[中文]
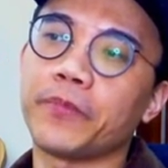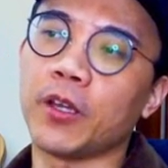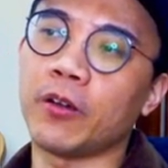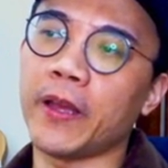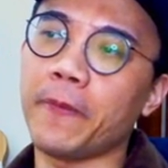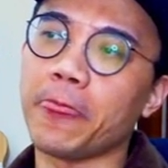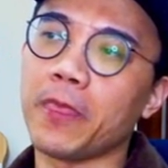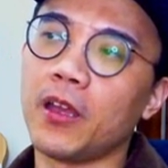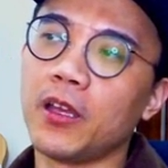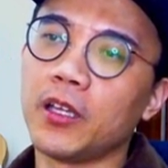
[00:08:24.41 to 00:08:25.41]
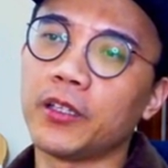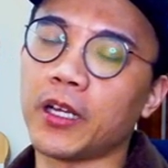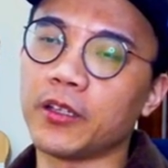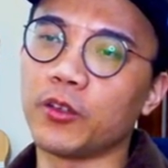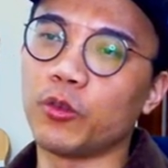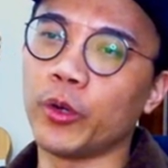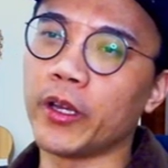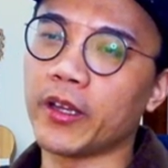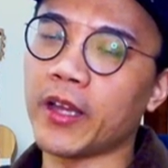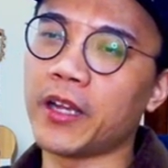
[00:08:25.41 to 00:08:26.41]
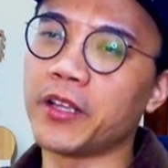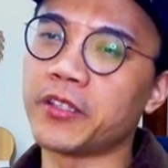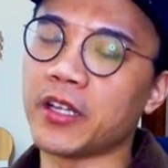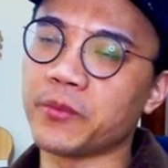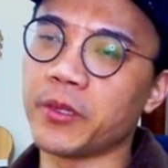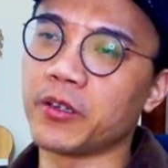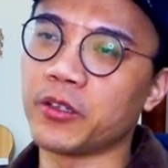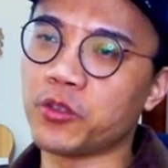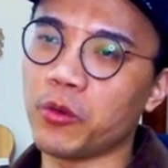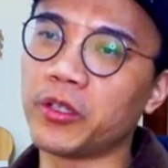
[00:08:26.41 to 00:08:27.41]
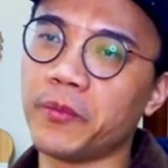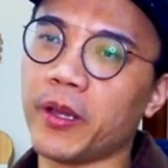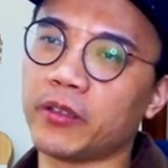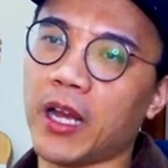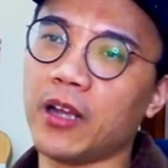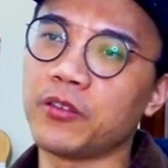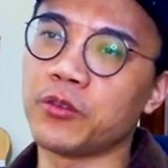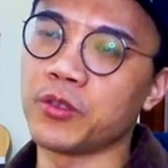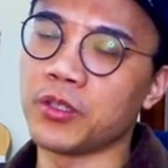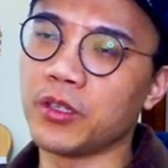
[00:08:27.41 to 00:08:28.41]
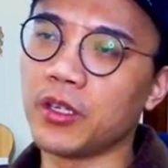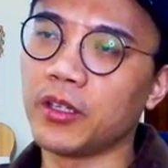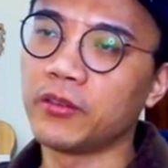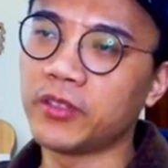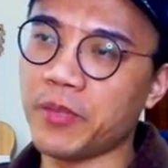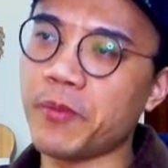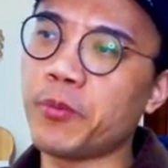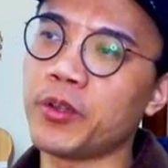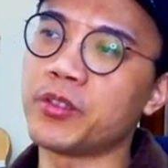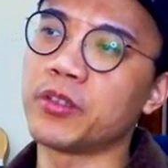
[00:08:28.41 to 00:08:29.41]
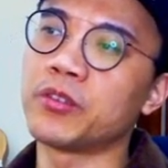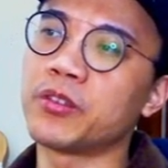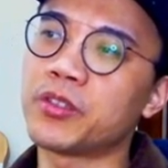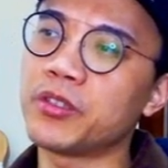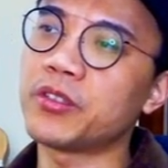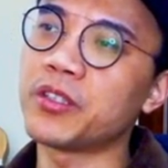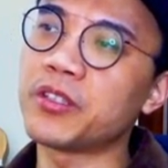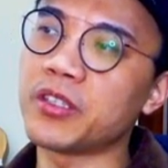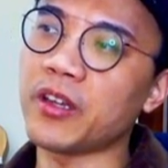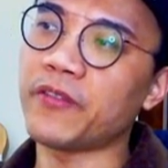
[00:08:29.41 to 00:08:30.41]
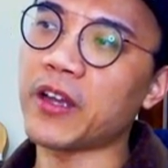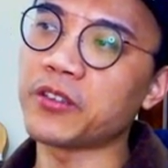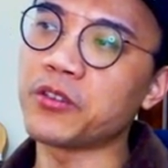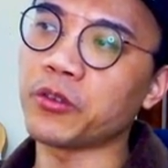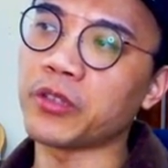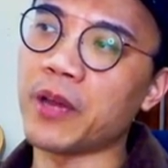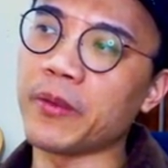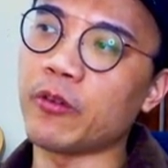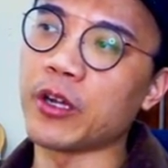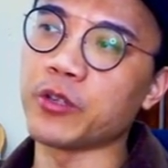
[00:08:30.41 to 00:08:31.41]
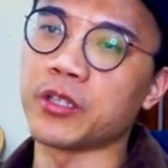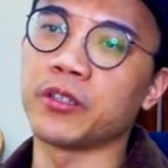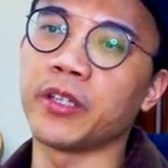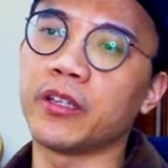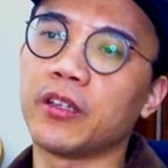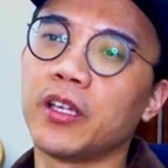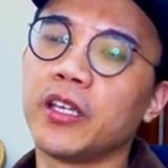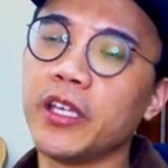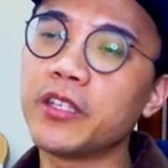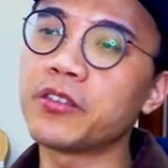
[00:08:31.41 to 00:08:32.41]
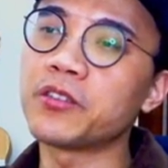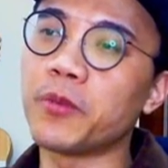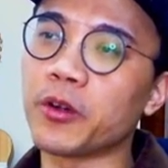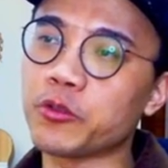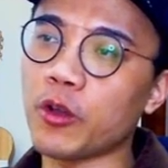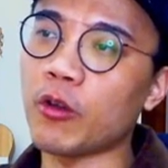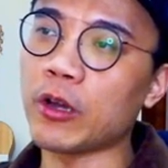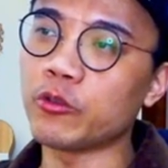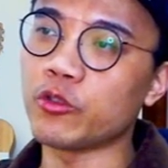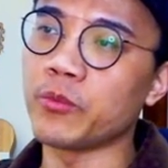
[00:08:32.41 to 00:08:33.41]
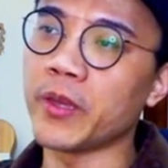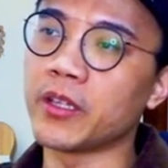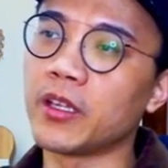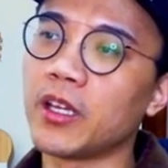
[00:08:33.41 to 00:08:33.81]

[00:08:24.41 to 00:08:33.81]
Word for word: OK，那我也看了一下，这边有个中文的表达，就是 tipping point 指的是事情即将发生重大变化的转折点，意思是某个状况或局面